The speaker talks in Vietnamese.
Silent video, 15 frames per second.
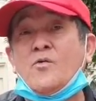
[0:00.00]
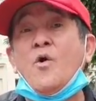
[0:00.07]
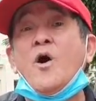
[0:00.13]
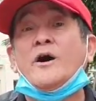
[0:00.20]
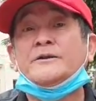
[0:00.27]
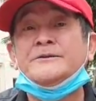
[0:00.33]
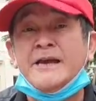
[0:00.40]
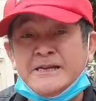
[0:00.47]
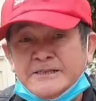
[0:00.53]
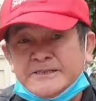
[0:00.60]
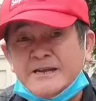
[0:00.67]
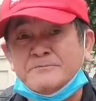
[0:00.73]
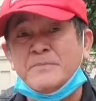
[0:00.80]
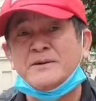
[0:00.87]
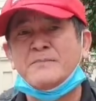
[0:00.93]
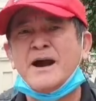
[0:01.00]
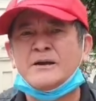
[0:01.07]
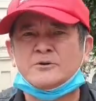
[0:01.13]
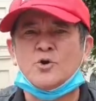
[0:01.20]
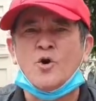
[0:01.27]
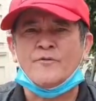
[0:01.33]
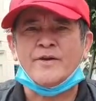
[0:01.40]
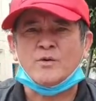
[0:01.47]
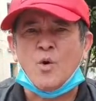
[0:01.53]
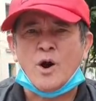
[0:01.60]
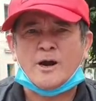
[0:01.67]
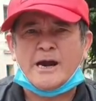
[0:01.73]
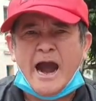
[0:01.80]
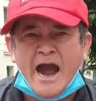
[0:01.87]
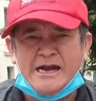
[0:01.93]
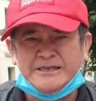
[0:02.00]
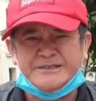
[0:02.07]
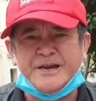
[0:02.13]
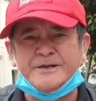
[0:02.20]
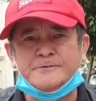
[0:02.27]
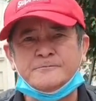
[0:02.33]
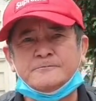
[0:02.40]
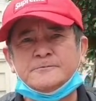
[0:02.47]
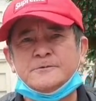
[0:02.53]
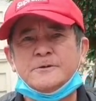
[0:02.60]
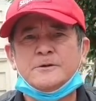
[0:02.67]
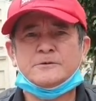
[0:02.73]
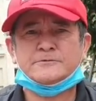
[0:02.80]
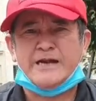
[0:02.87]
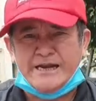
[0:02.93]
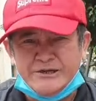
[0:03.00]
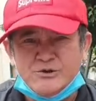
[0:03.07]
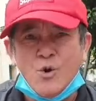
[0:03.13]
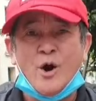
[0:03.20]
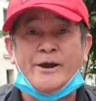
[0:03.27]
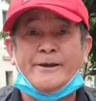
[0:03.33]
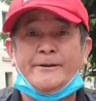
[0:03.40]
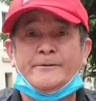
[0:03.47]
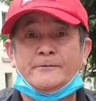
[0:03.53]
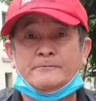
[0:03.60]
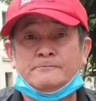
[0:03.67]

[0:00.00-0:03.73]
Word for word: của nhân dân miền Bắc đối với cuộc kháng chiến đánh đuổi